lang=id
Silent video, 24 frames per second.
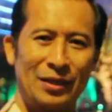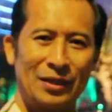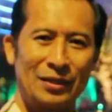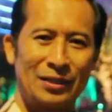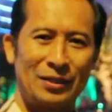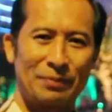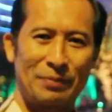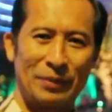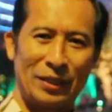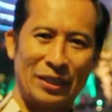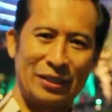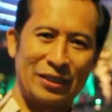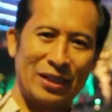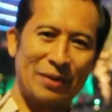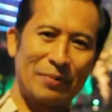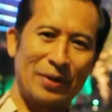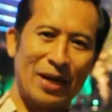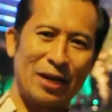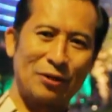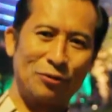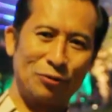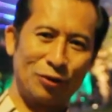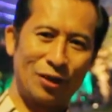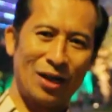Seperti saya
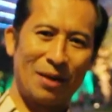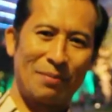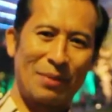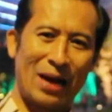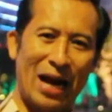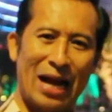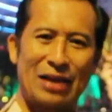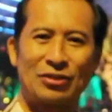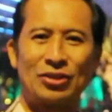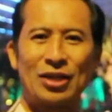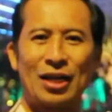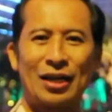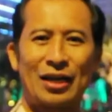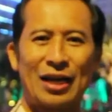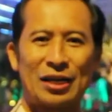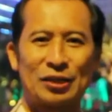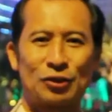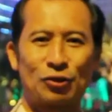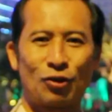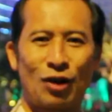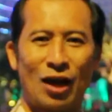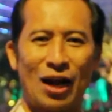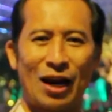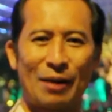pernah juga
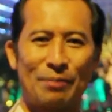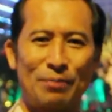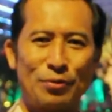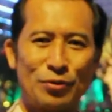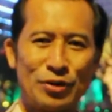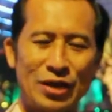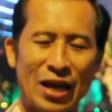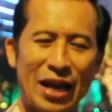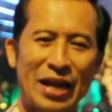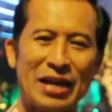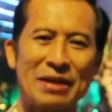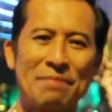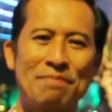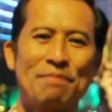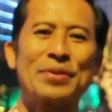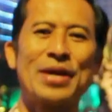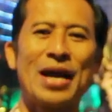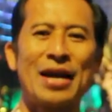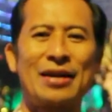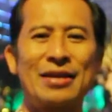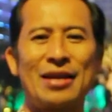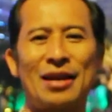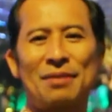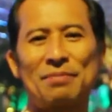mengajarkan soal punya
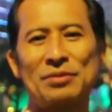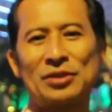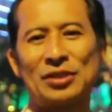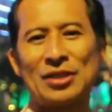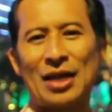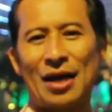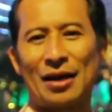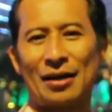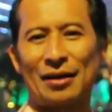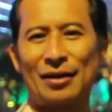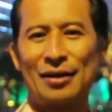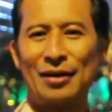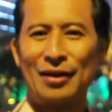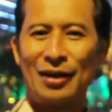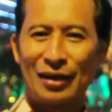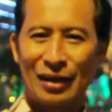impian yang besar.